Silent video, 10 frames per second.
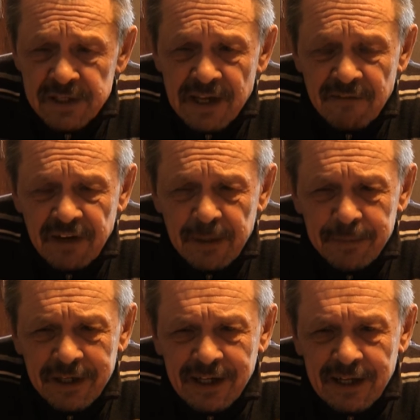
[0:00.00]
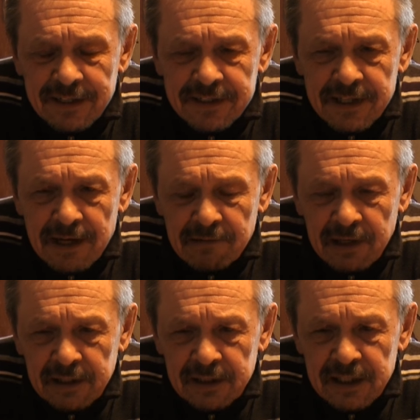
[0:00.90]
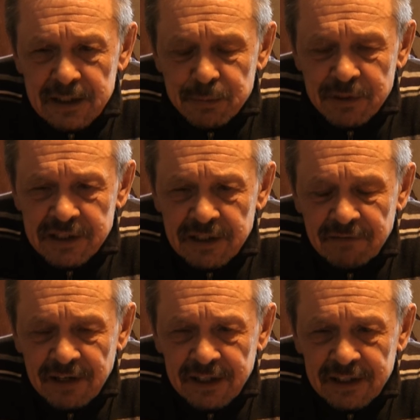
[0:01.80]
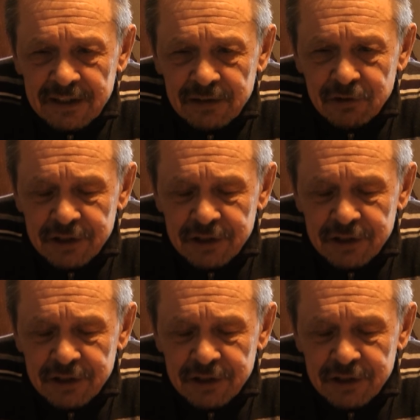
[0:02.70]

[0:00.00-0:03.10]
со времени конца войны, из послевоенного